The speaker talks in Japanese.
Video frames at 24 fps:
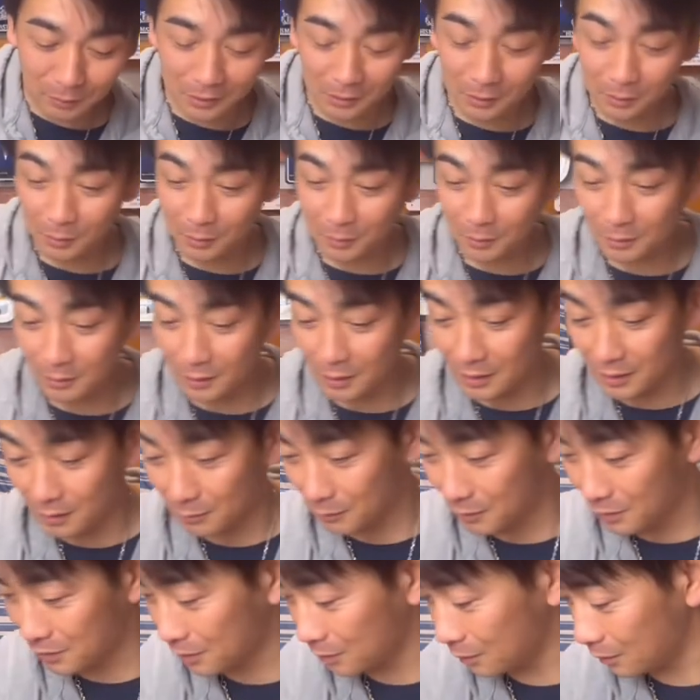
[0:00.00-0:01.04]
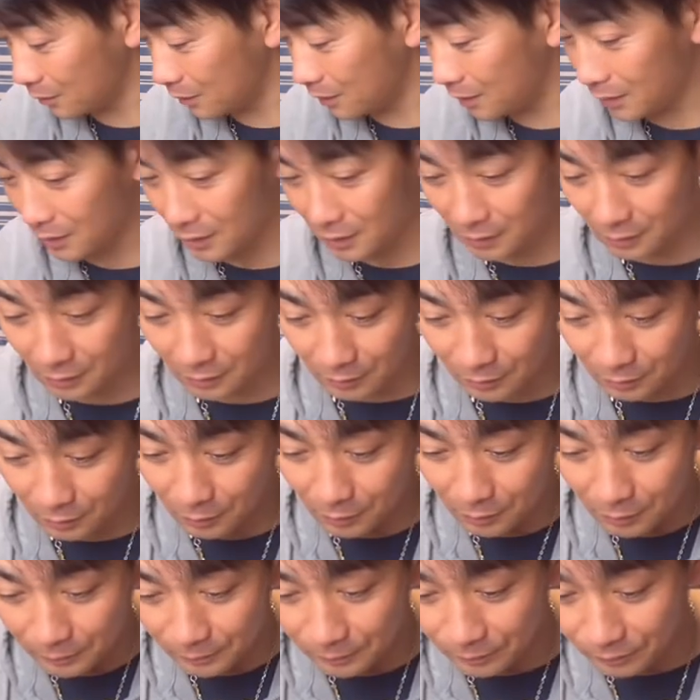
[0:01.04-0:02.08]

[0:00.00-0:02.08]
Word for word: 器というのがありますよ。えー、っと、